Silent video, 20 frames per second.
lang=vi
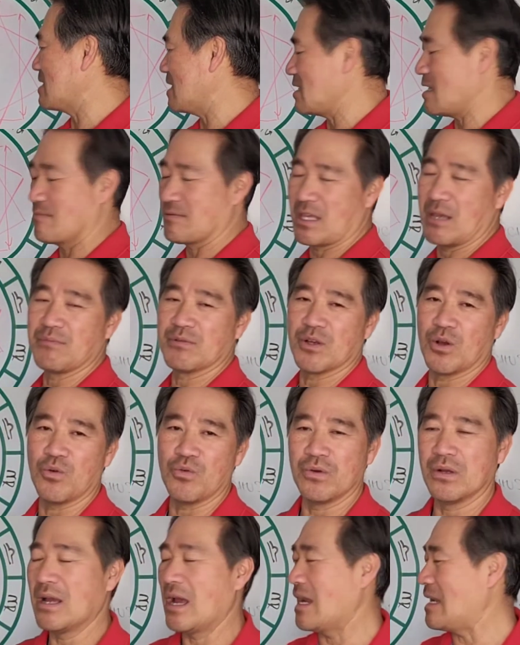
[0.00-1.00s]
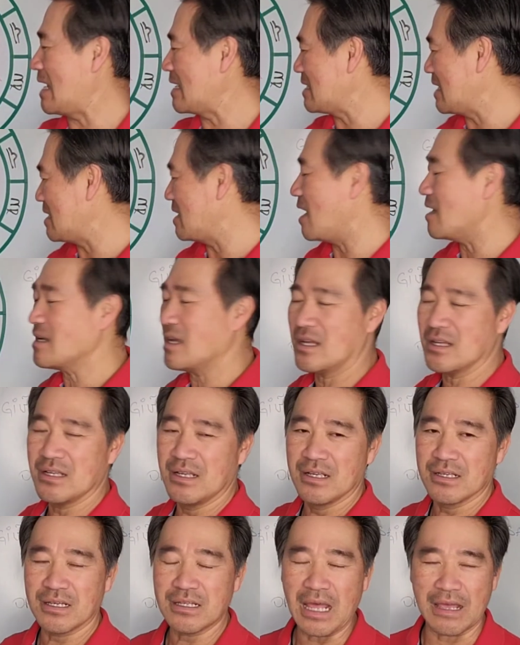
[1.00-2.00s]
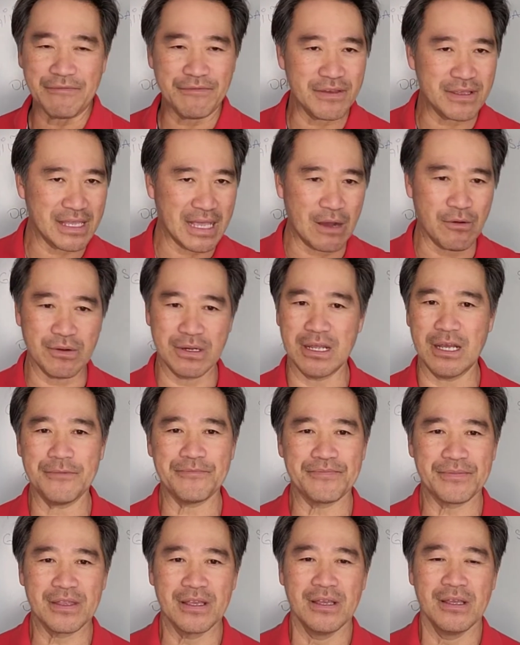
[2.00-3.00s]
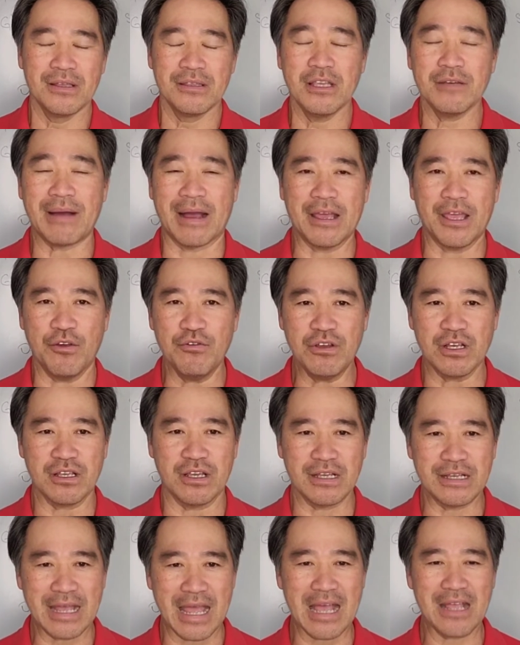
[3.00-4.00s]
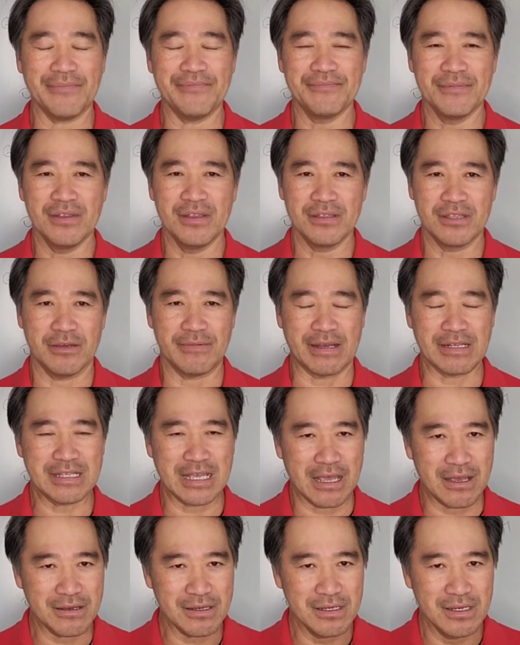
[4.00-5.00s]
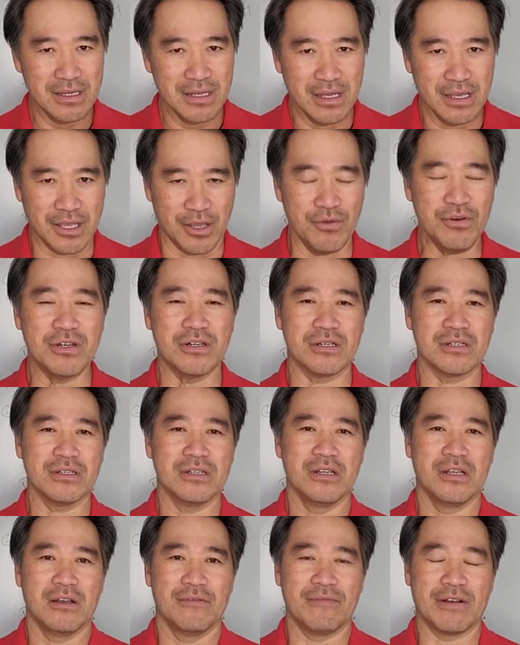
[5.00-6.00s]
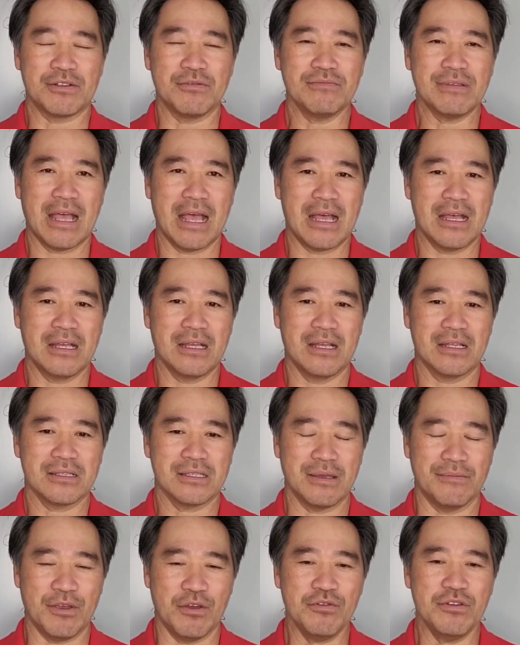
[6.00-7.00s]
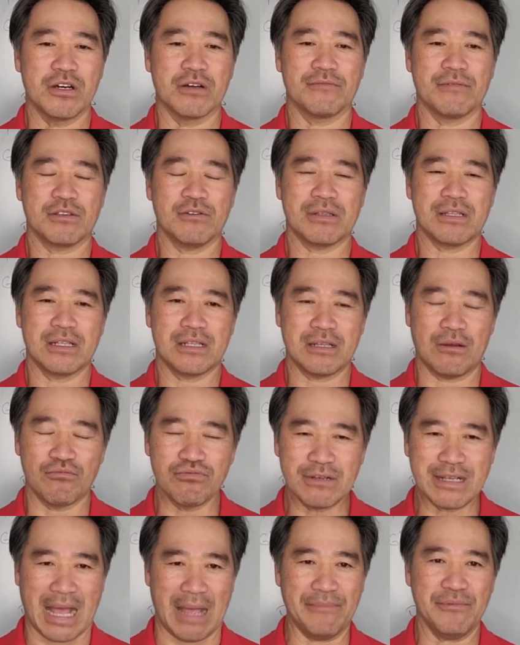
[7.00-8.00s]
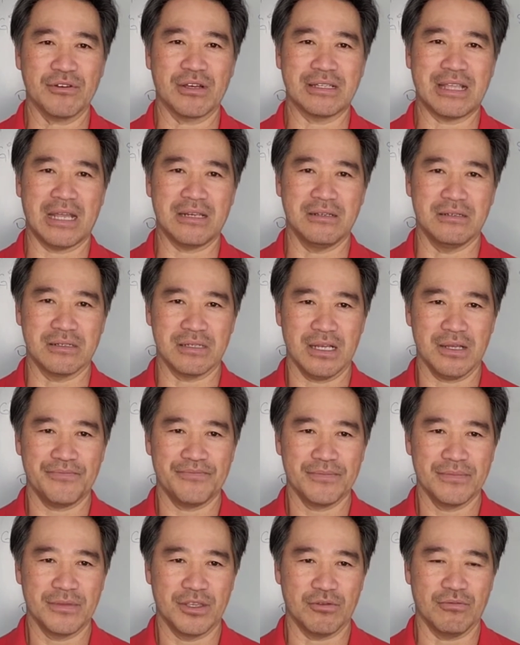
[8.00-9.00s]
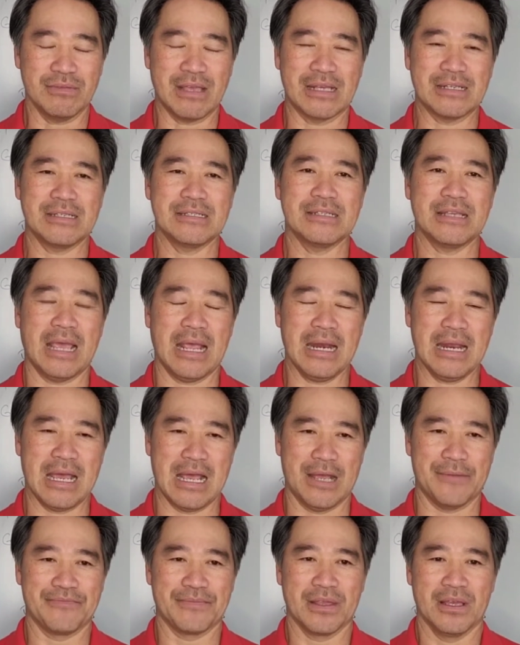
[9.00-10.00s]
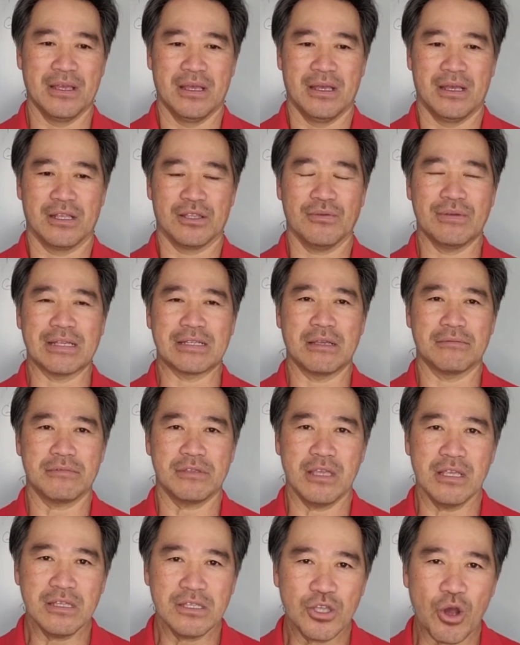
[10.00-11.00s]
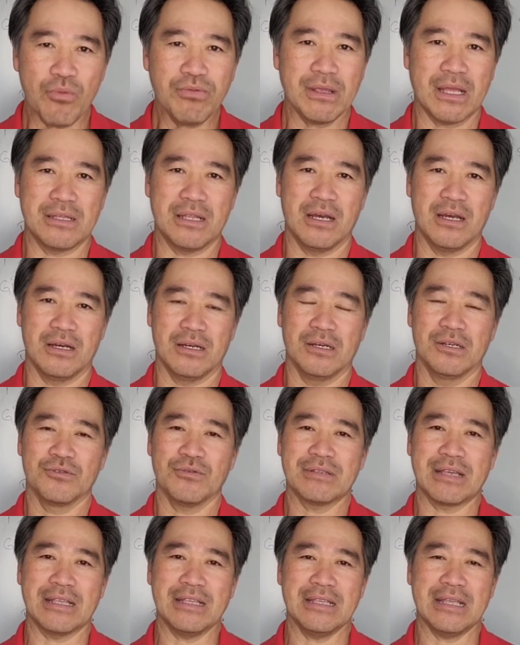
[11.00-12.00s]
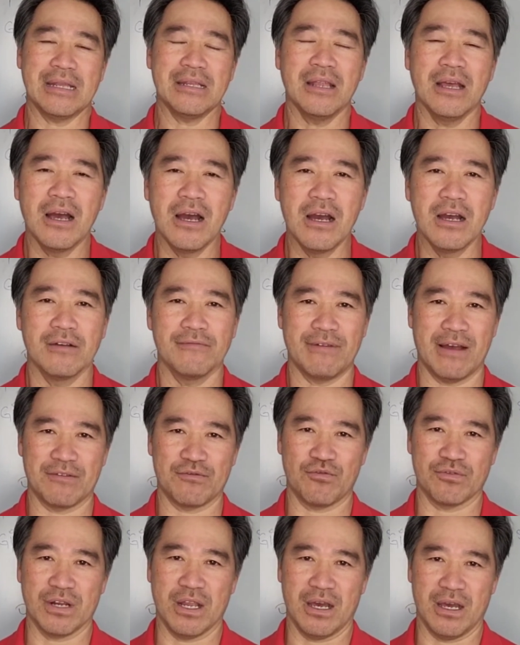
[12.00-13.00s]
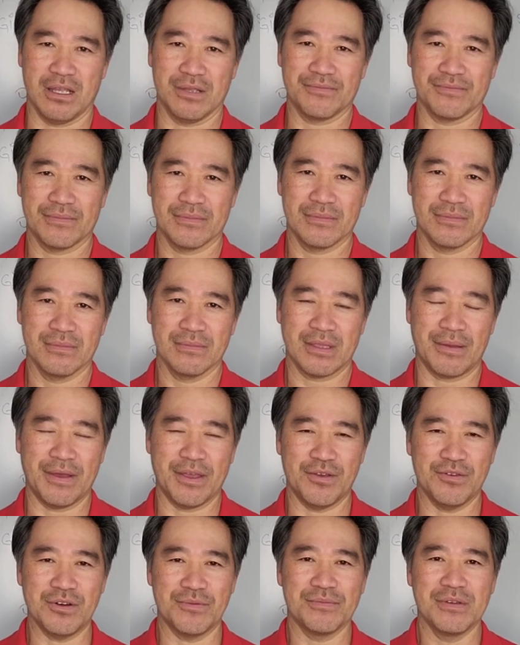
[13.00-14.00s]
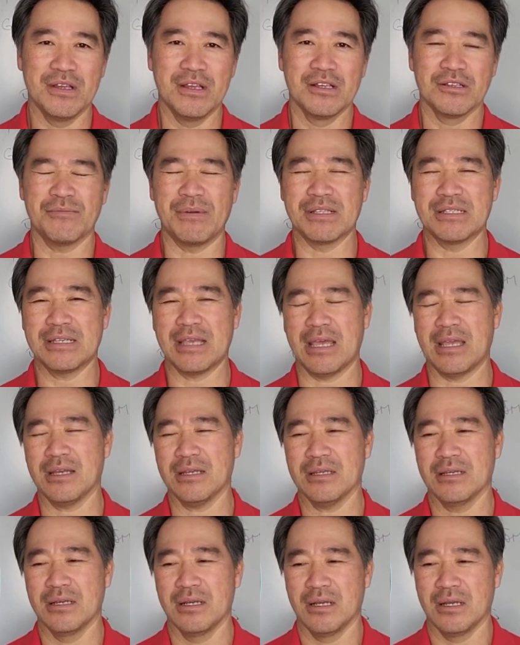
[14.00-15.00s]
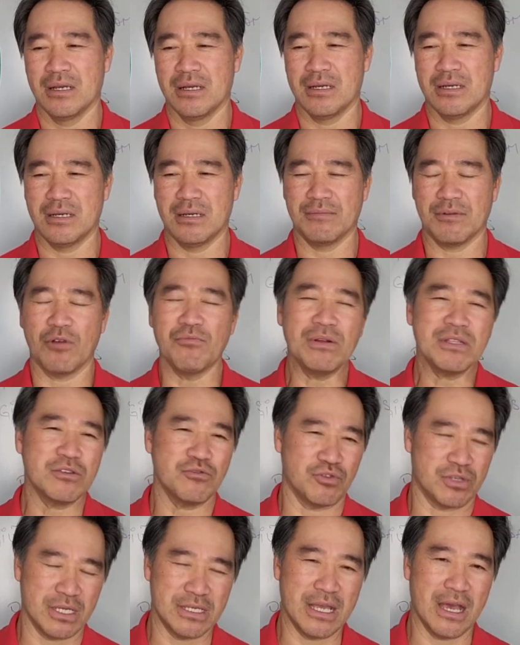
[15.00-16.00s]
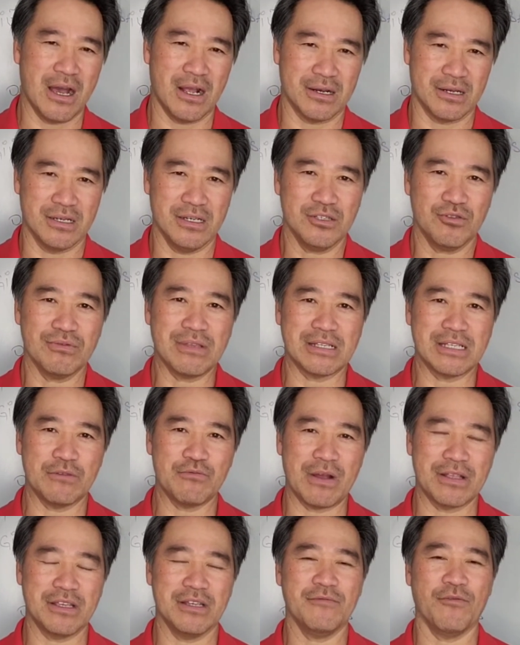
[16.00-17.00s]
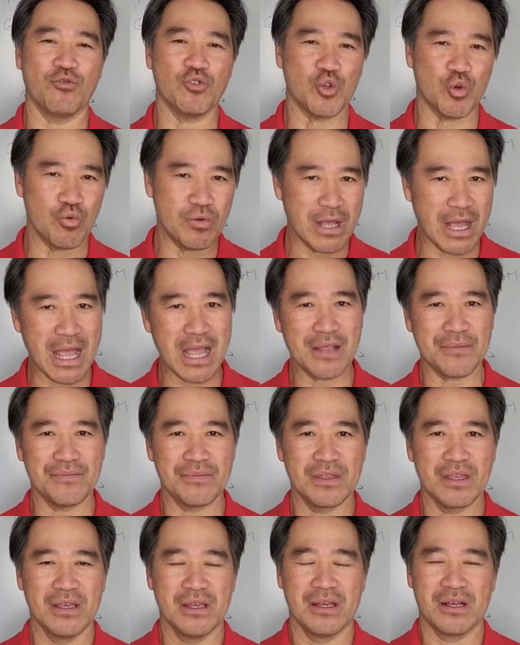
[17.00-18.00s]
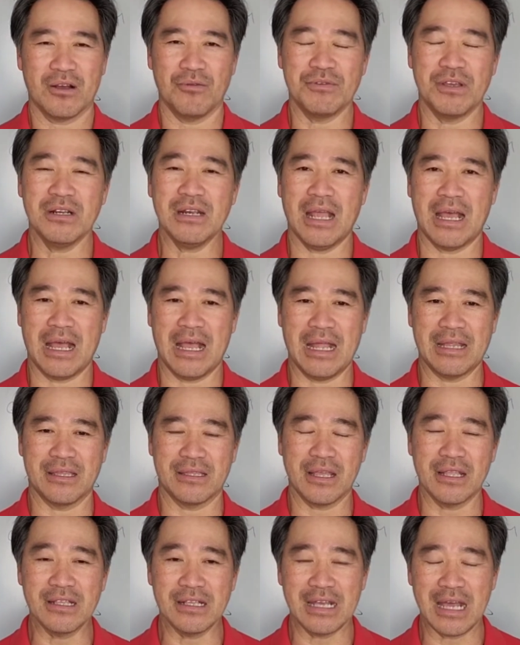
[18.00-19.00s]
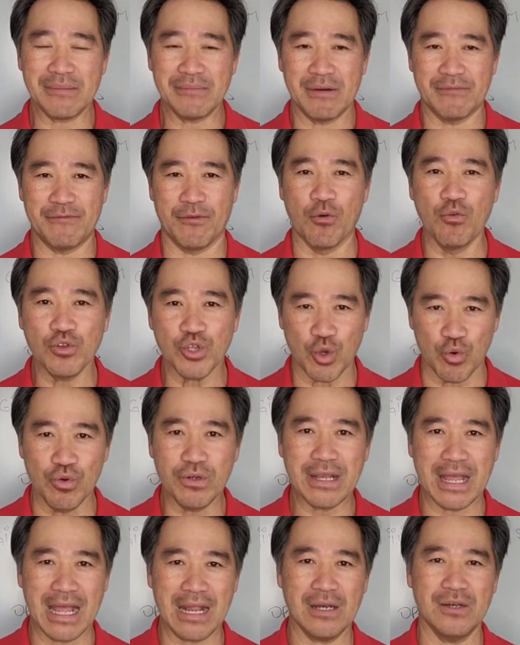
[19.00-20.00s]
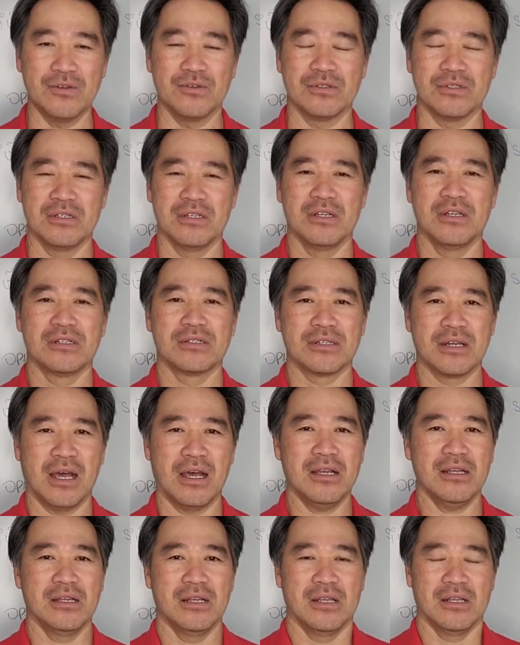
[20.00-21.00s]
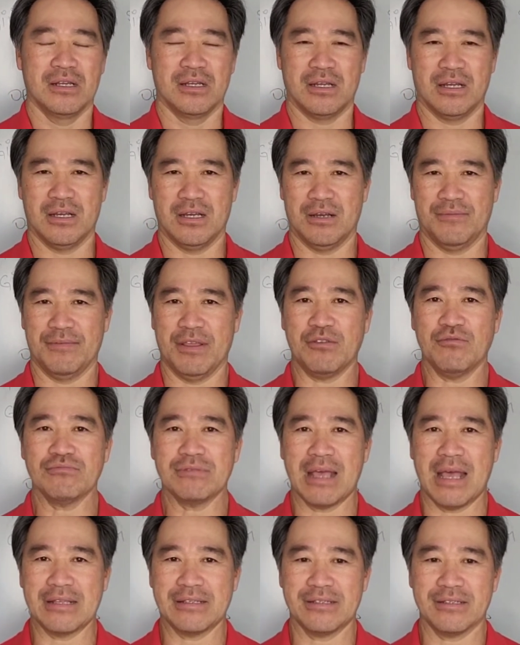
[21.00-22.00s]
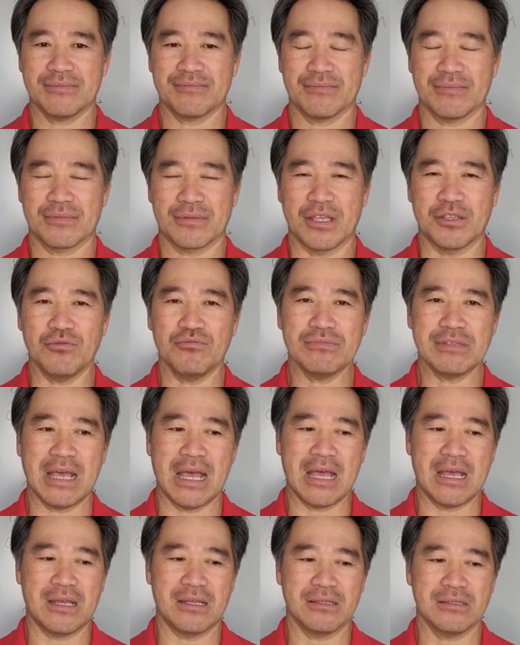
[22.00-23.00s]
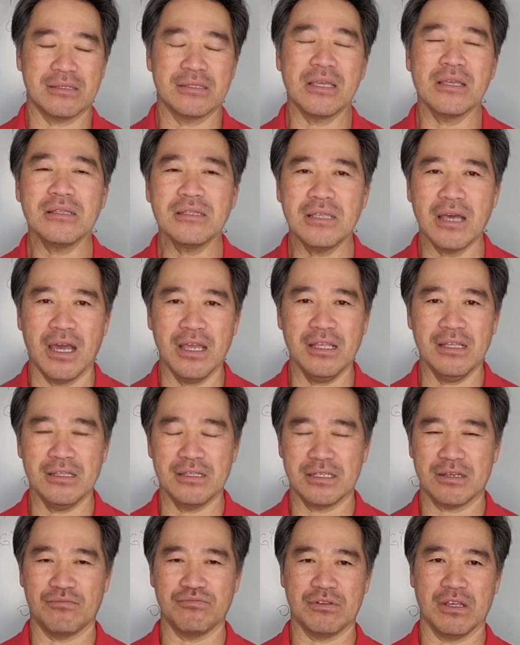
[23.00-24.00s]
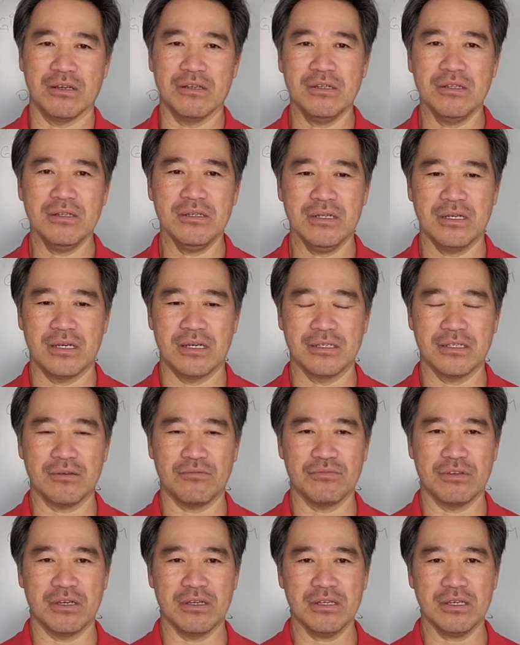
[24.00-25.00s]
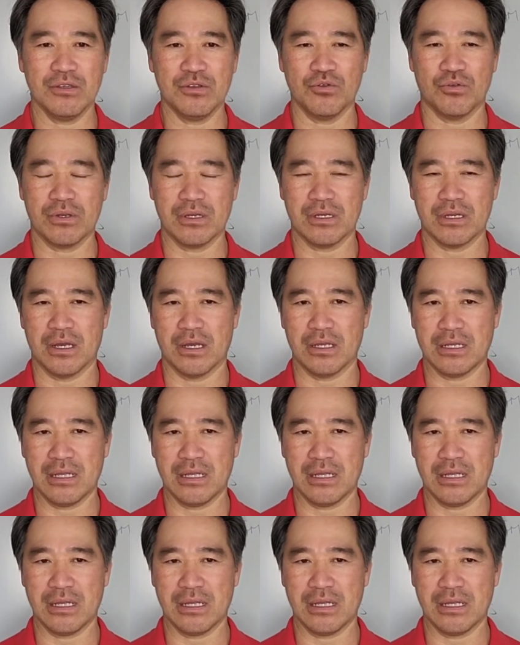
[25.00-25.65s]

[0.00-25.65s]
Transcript: sẽ tập kim ngưu hay là gì đó vậy cứ thay phiên nhau rồi đó nếu bạn hiểu được người khác thì bạn sẽ hiểu được và chúng ta tìm hiểu được cho thông cảm được người ta được không thì chúng ta sẽ là chúng ta sẽ tiến tốt nhanh hơn nó sẽ nhanh hơn vào cuộc đời các bạn hiểu không mình sẽ ờ, không mất nhiều thời giờ nữa chúng ta sẽ qua những vũ trụ khác không những là hành tinh khác mà vũ trụ khác luôn đó ờ, để chúng ta để chúng ta tiến tới trong những ờ, trong những cái cuộc